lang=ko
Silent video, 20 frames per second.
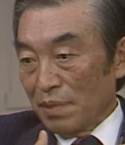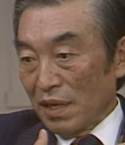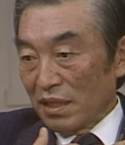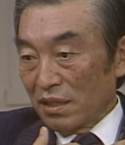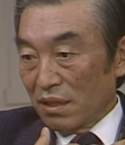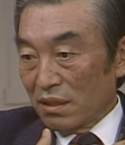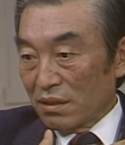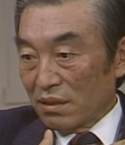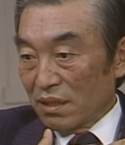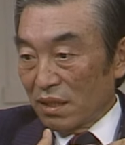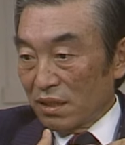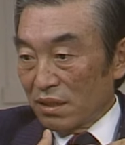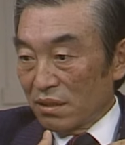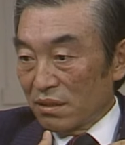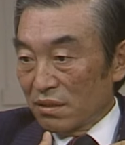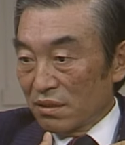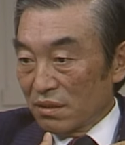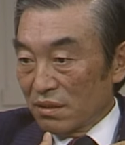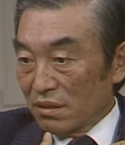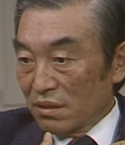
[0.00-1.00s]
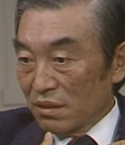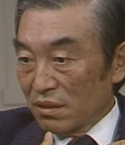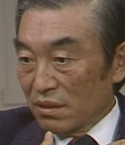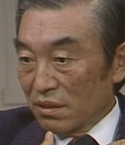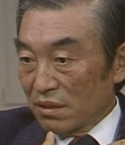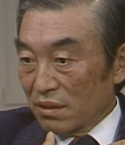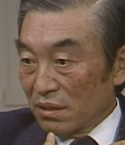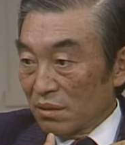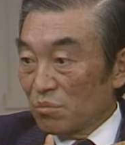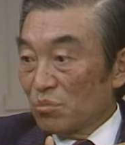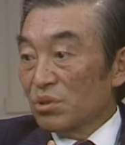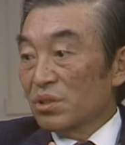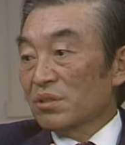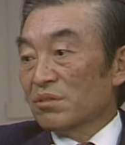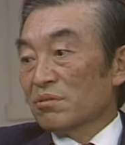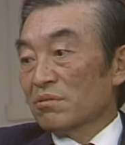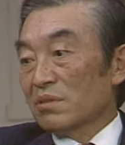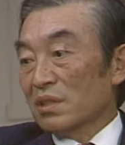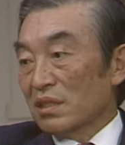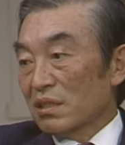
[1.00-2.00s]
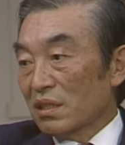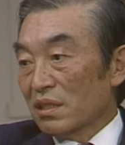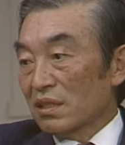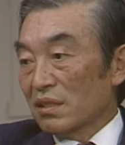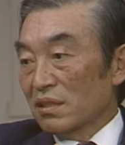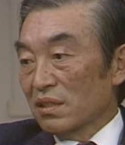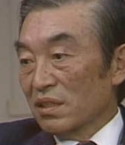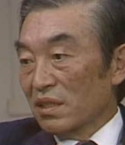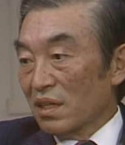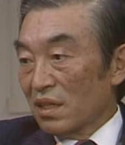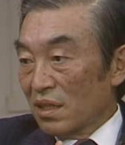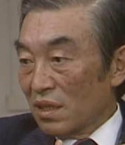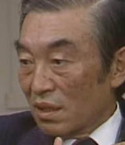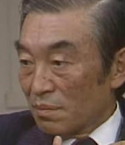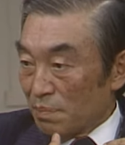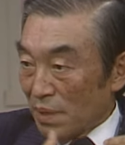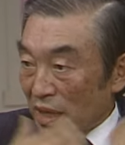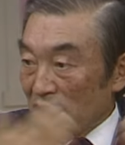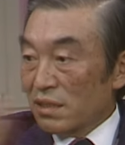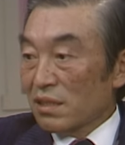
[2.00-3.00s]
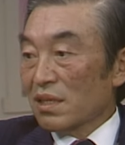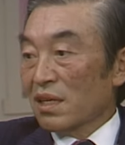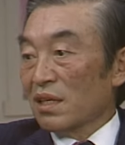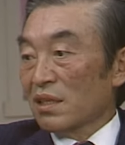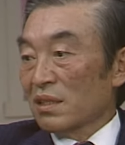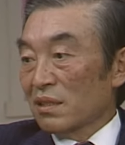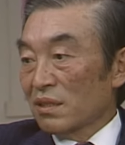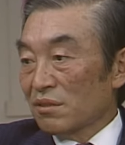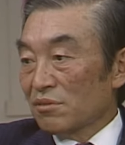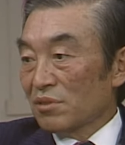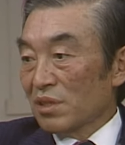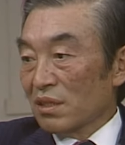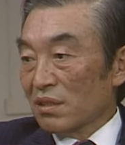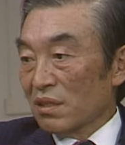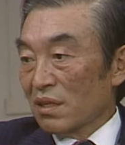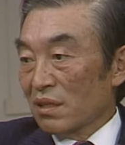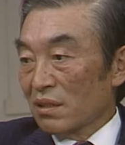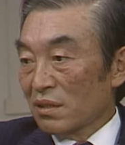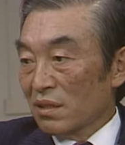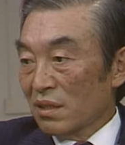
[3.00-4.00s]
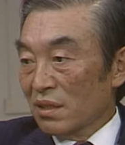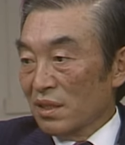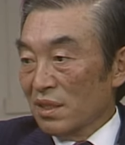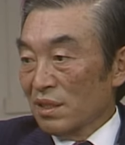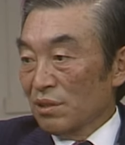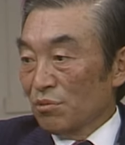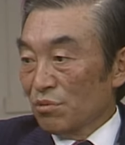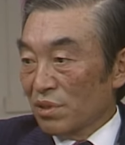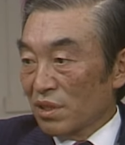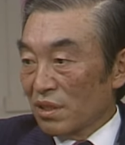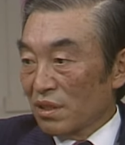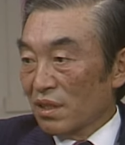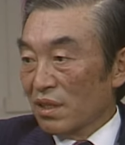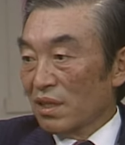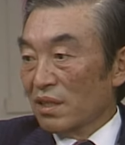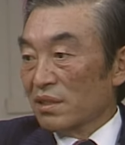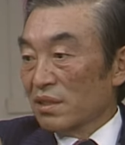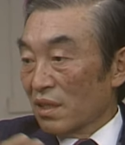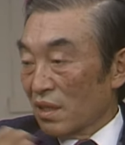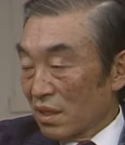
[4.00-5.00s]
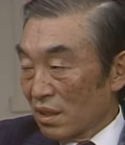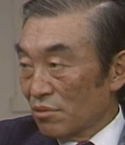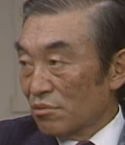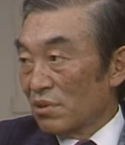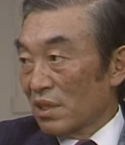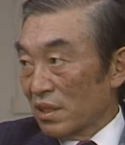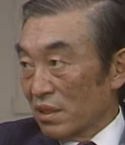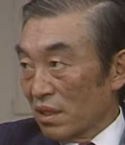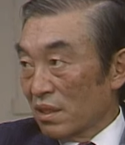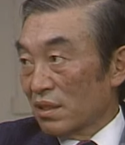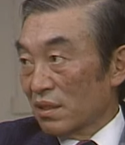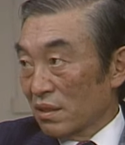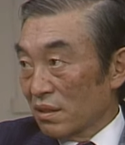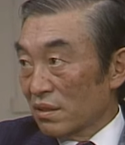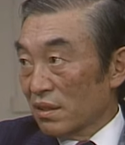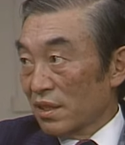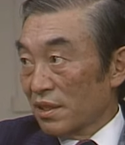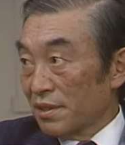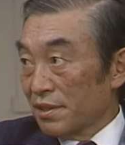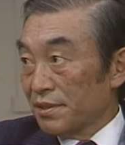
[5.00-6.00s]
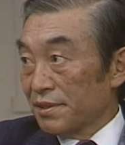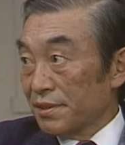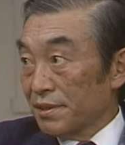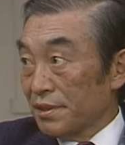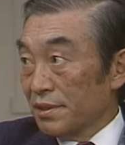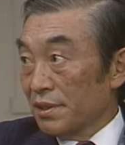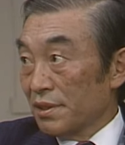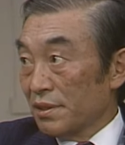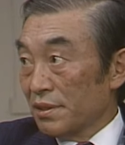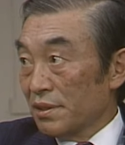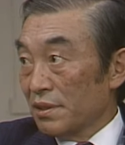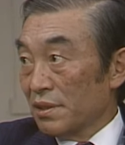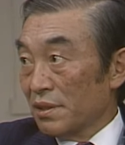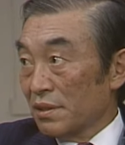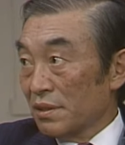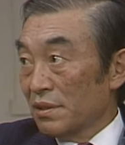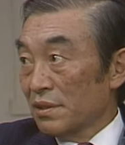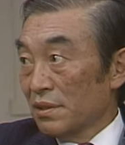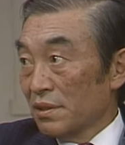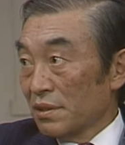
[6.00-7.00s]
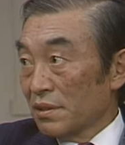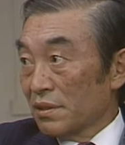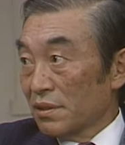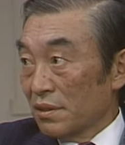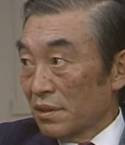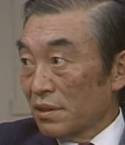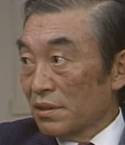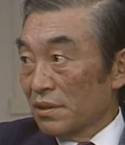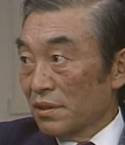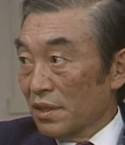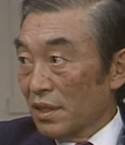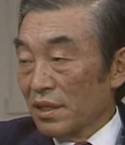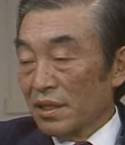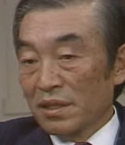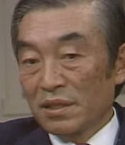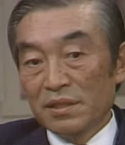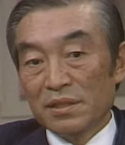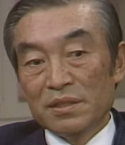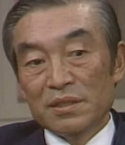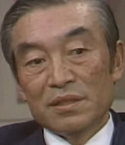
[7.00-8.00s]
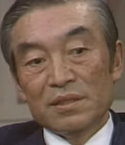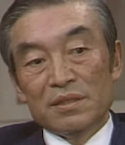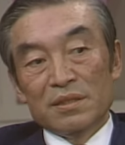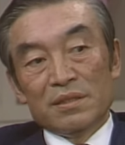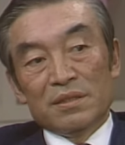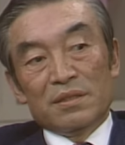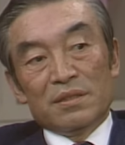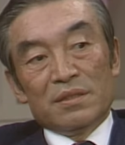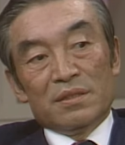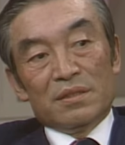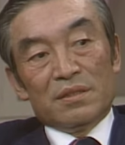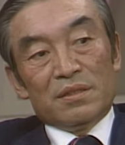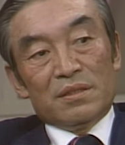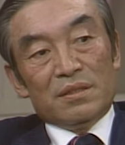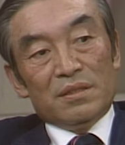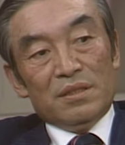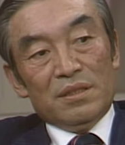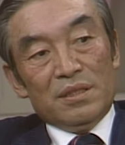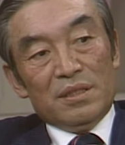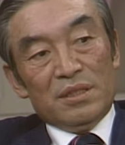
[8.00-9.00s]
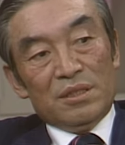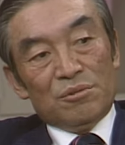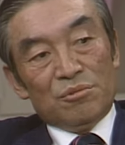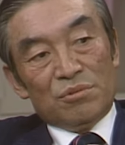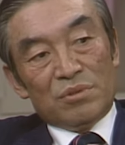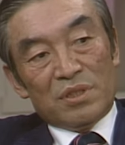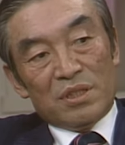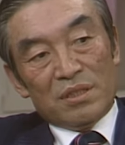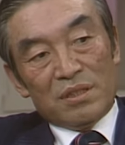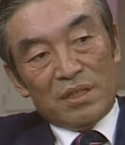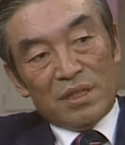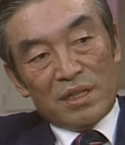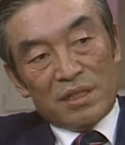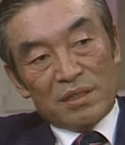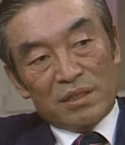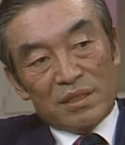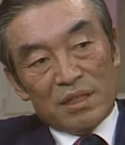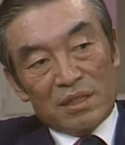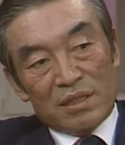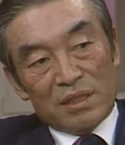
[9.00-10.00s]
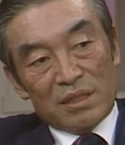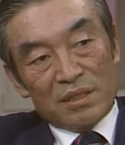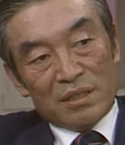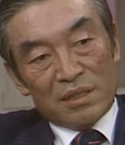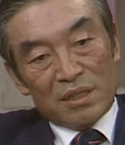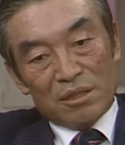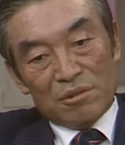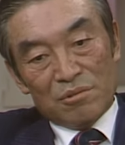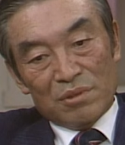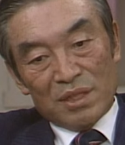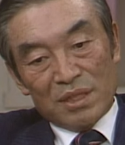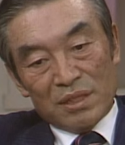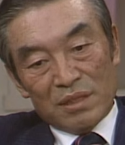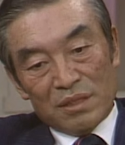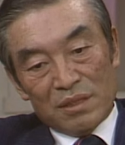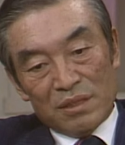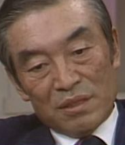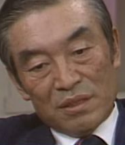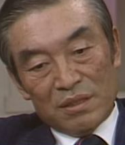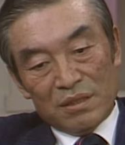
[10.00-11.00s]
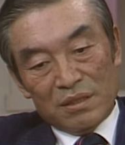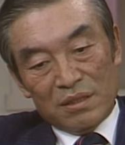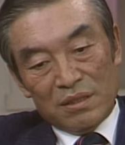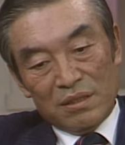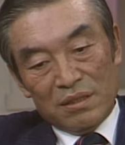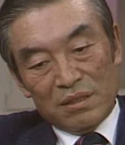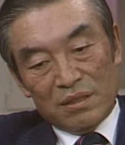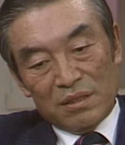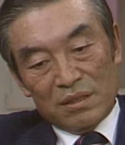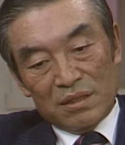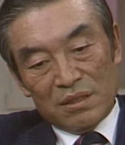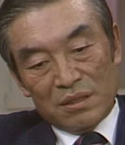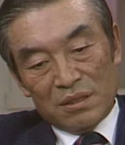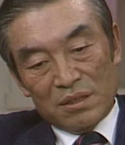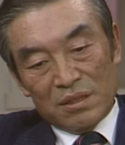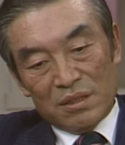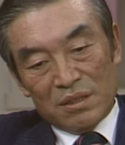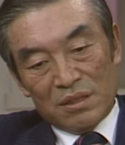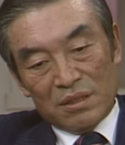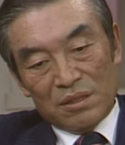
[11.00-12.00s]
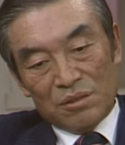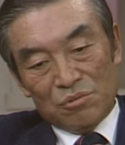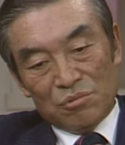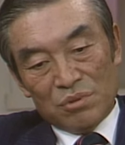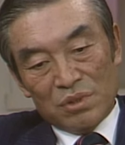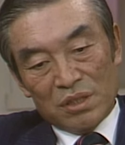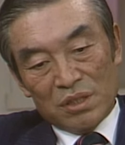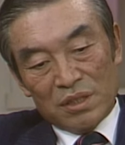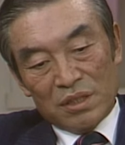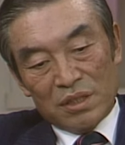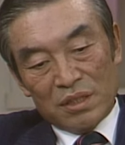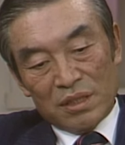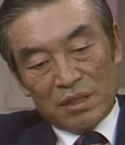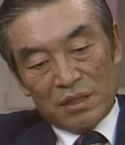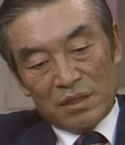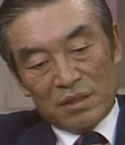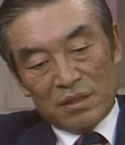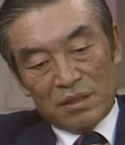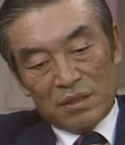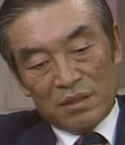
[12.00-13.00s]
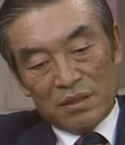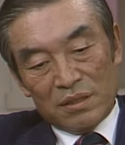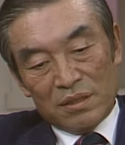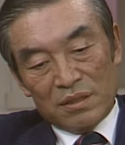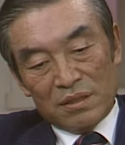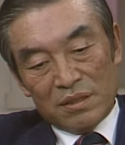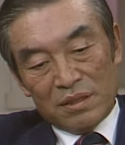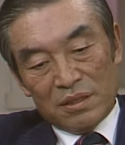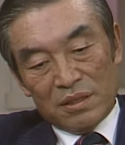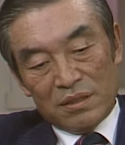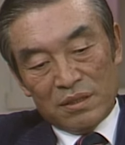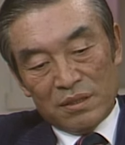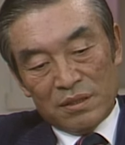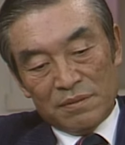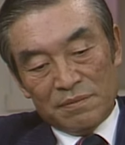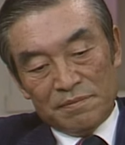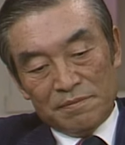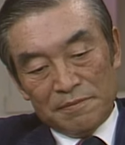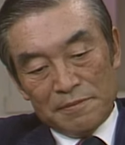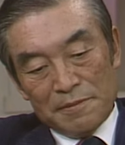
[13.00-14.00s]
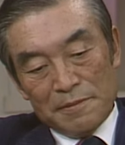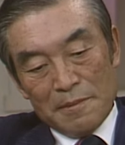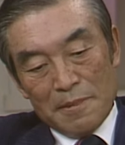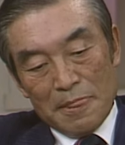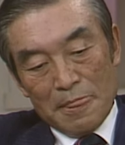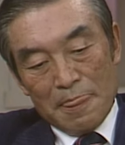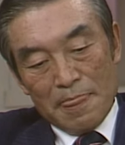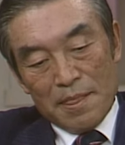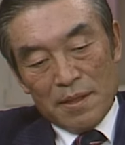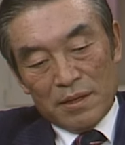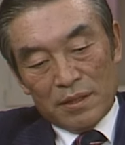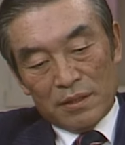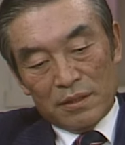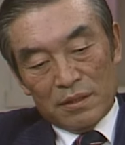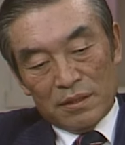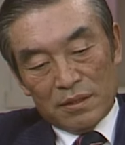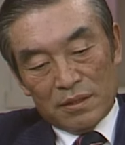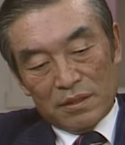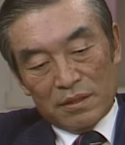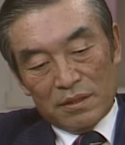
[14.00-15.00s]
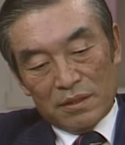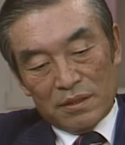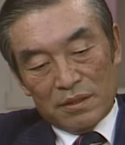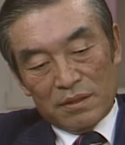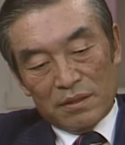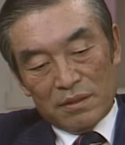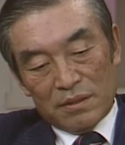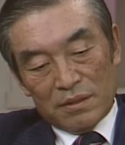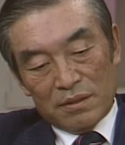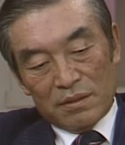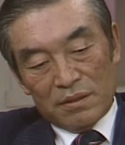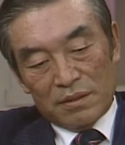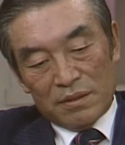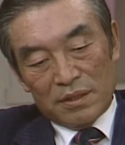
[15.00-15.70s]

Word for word: 받았다는 증거는 무엇으로 나타나느냐? 음. 반사하는 것으로 나타난다. 이웃에 음. 대한 사랑으로 나타나는 거다. 아하. 이제 이제 그건데 네. 그 이웃에 대한 사랑이라고 하는 것이 우리가 그 저는 그